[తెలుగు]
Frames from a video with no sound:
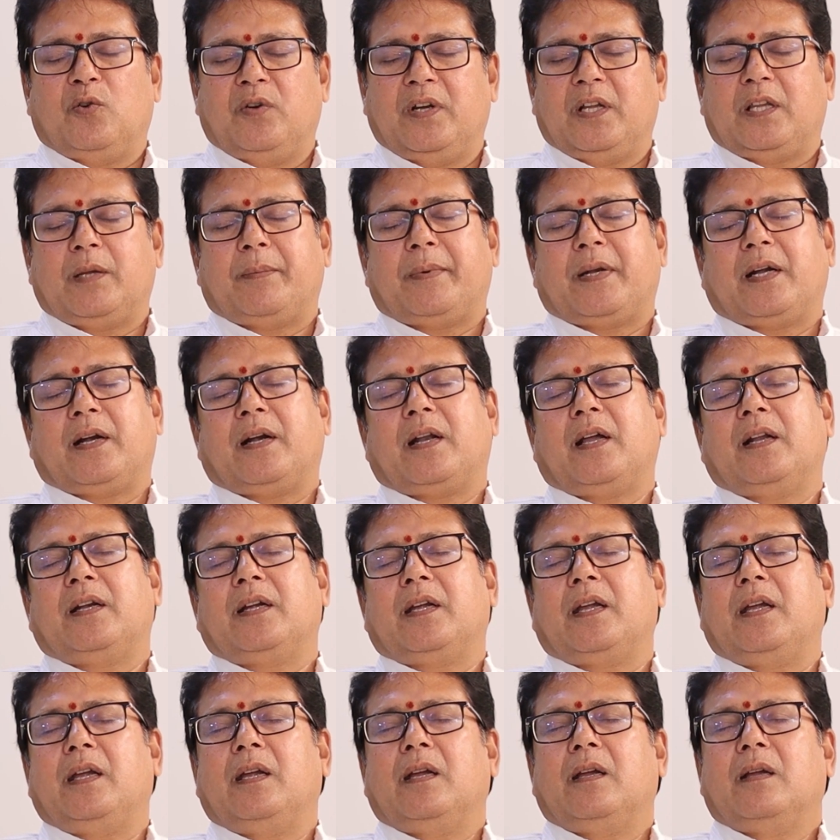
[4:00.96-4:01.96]
అన్యోన్యత
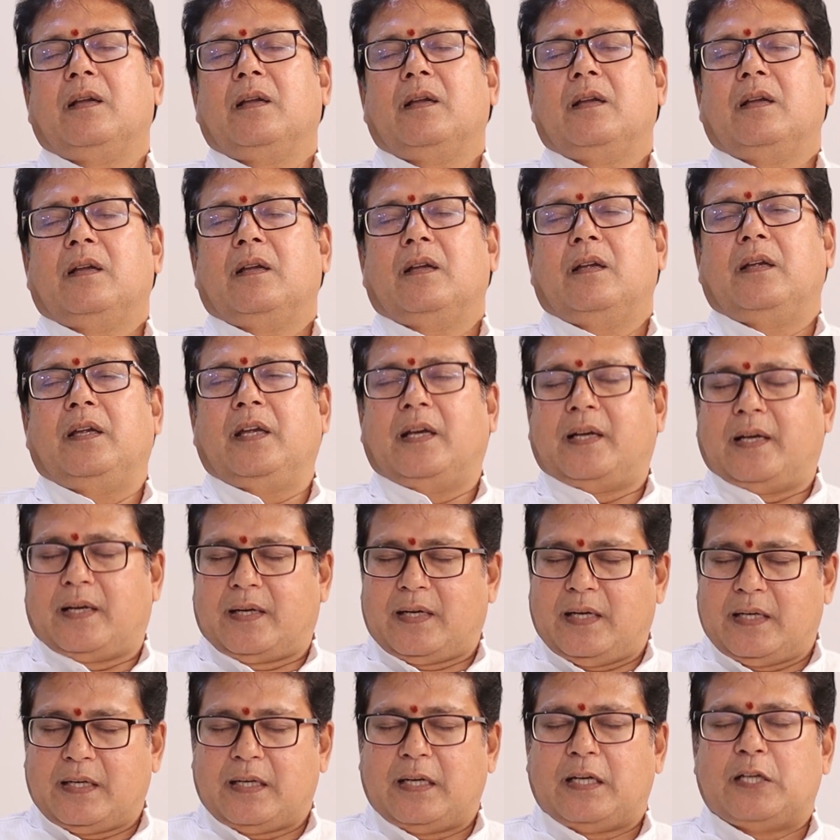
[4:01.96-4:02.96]
పెరగడానికి ఈ
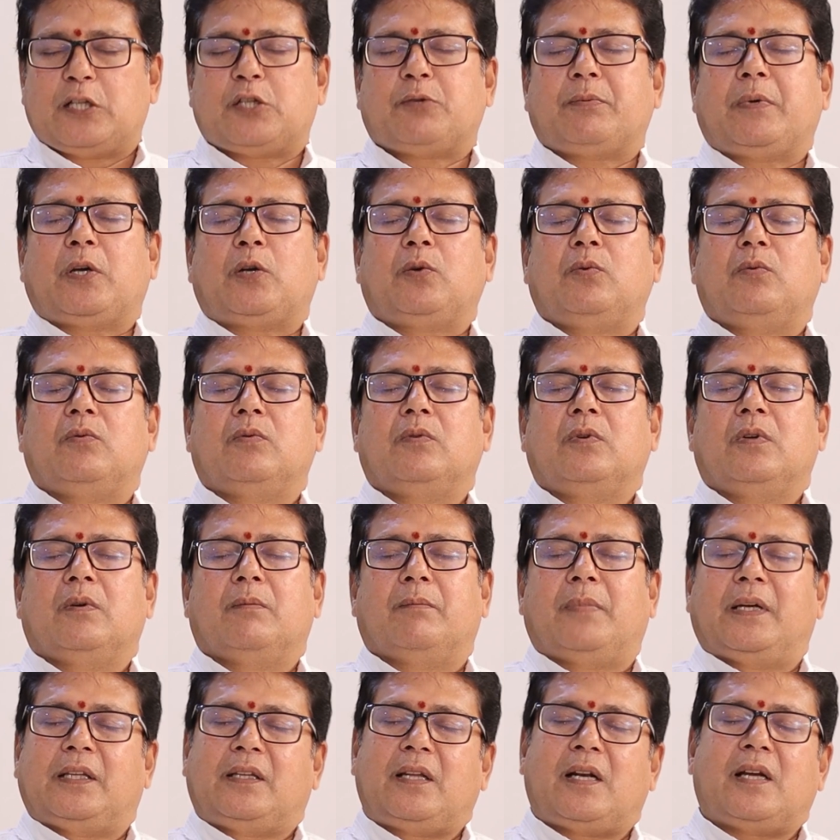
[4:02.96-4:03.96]
కర్కాటక రాశి వారు
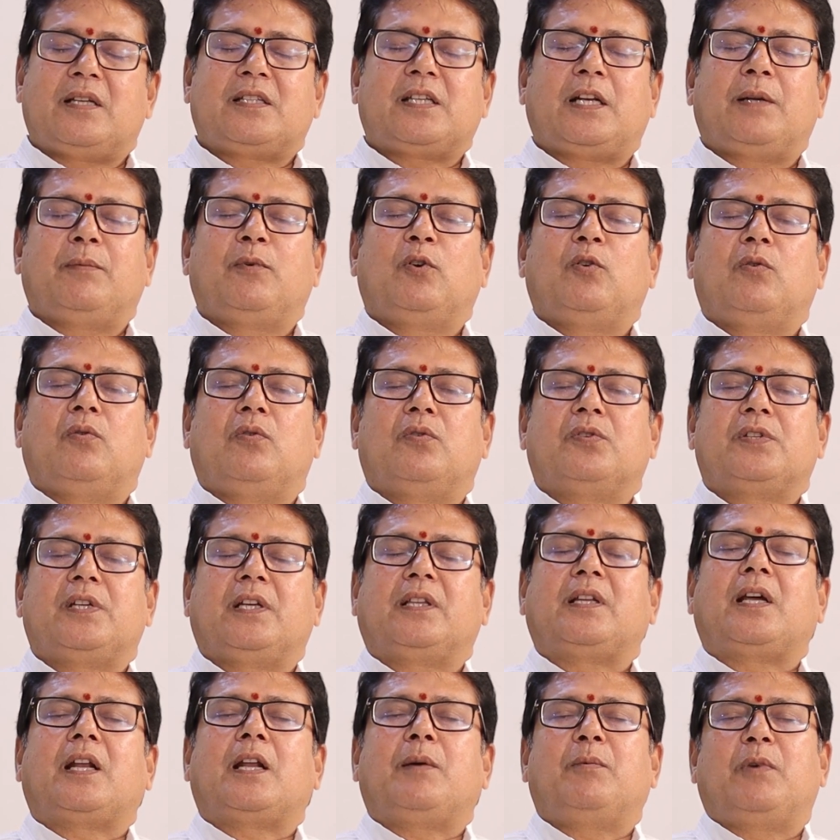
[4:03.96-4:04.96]
భద్రాచలంలో
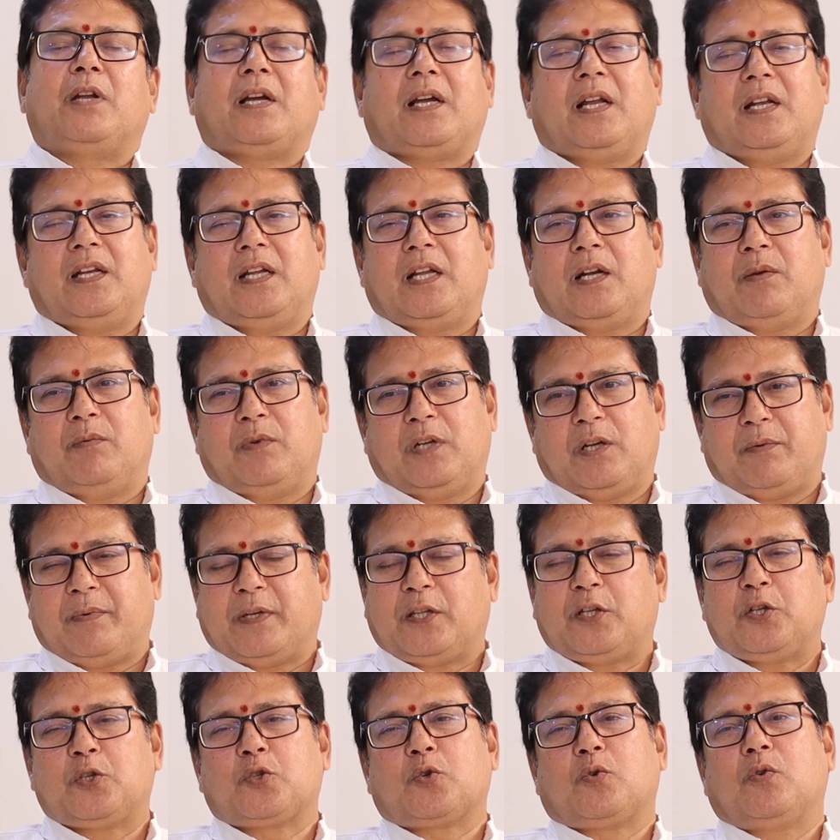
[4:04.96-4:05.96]
సీతారాముల కళ్యాణం
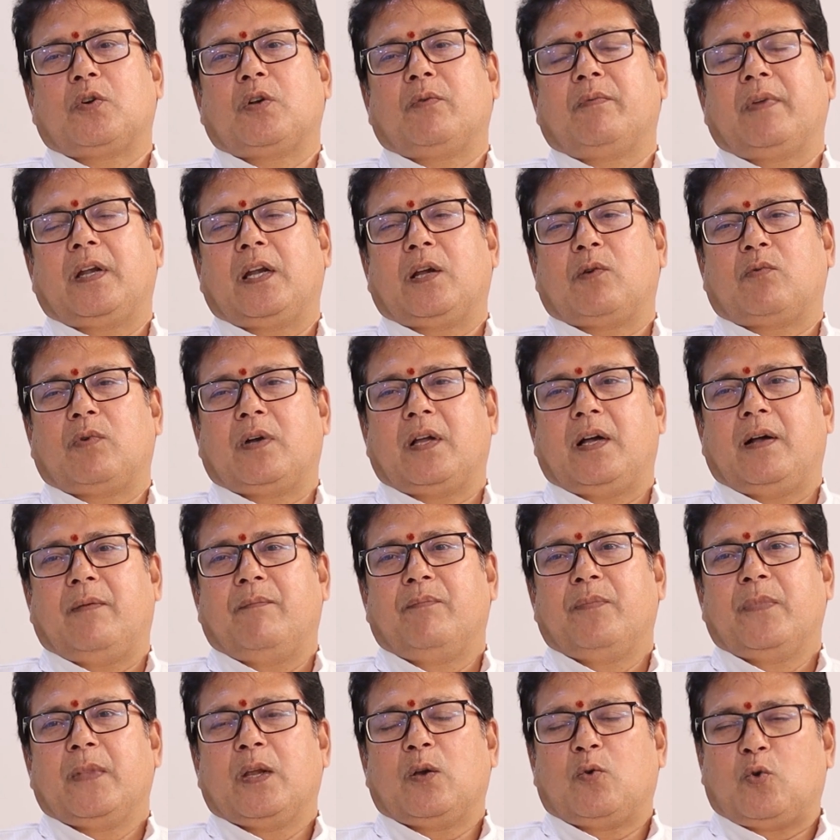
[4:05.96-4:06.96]
నిర్వర్తించుకోవడం వల్ల కూడా
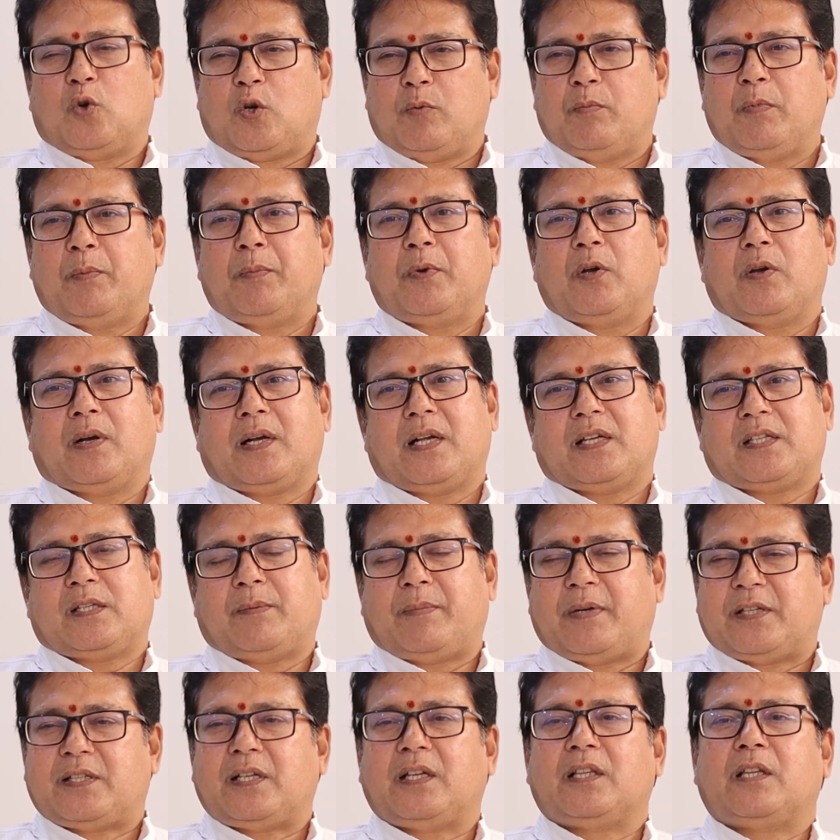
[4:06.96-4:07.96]
కుటుంబంలో కాస్త
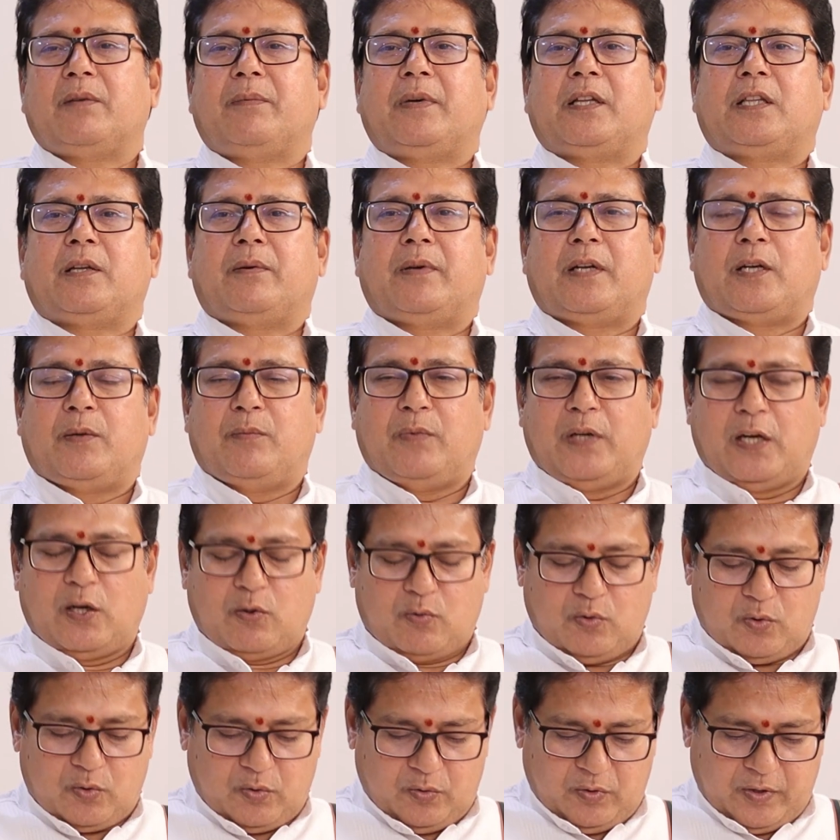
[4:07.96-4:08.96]
ప్రశాంత వాతావరణం
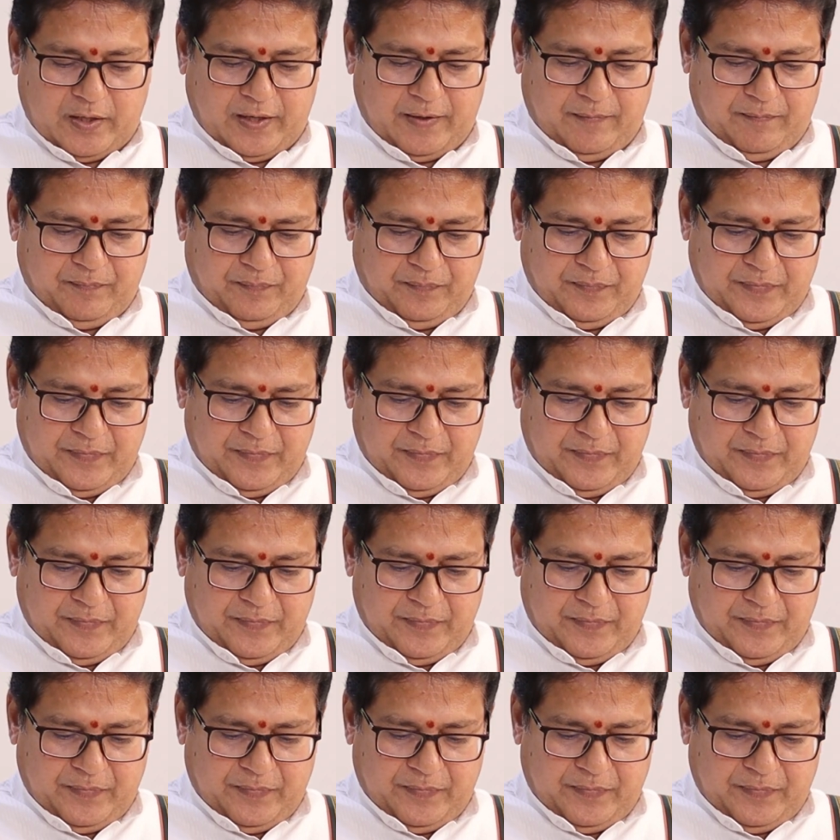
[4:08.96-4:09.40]
నెలకొంటుంది